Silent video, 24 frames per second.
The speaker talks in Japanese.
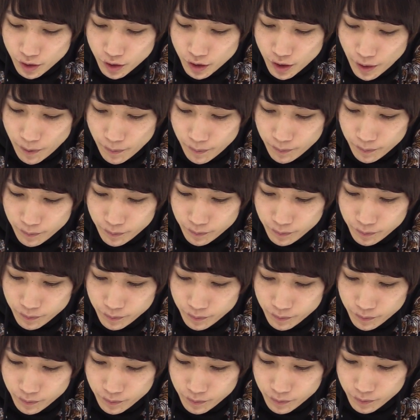いけ
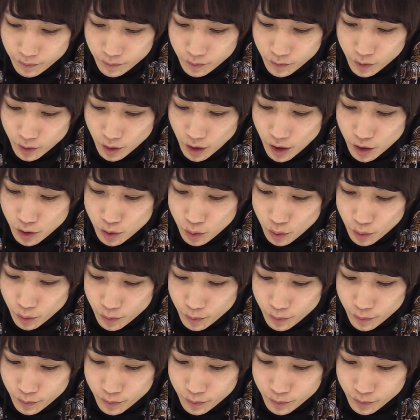あー強い
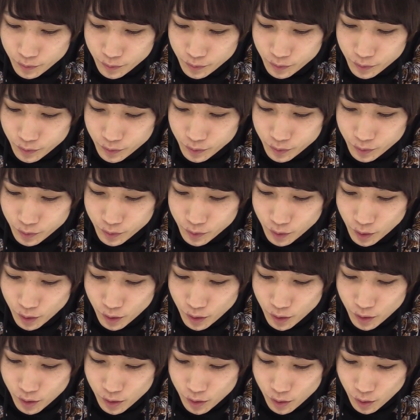
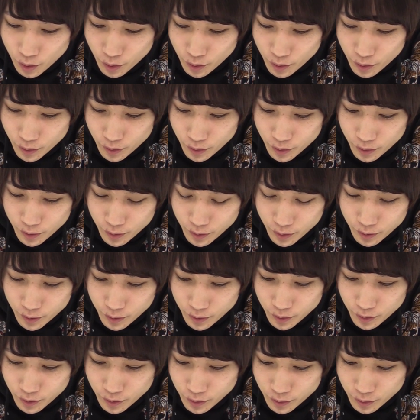おあー強い素晴
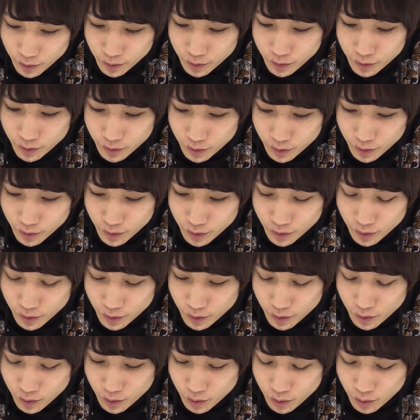らしいこういうこ
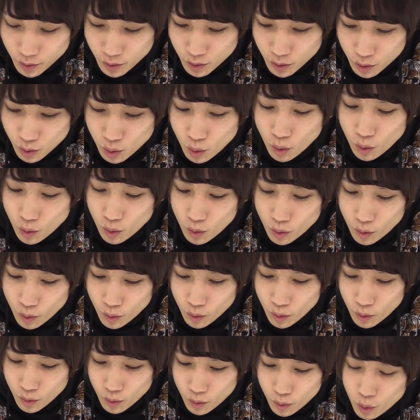とですよねそうこ
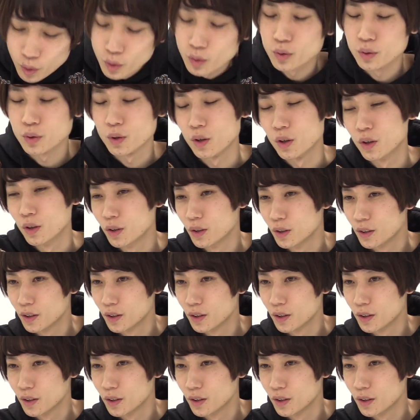ういうこと